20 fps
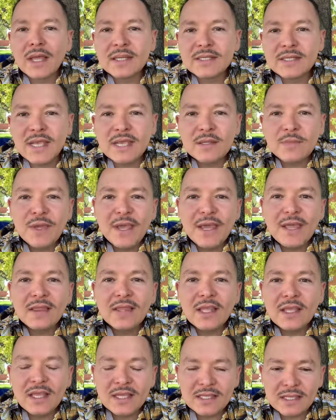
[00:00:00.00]
Así es, mi
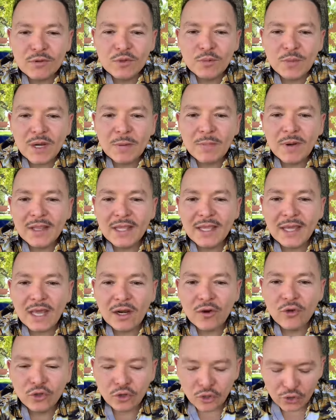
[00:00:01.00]
gente, aquí estamos para
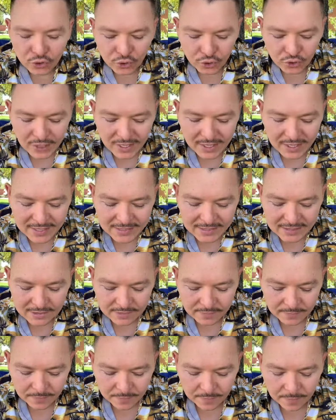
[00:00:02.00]
platicar con todos
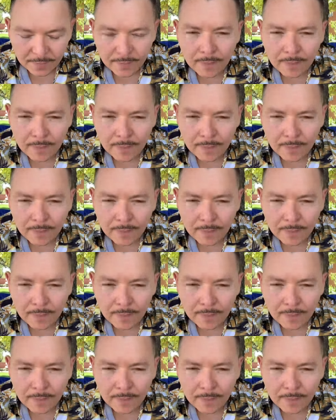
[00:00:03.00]
ustedes.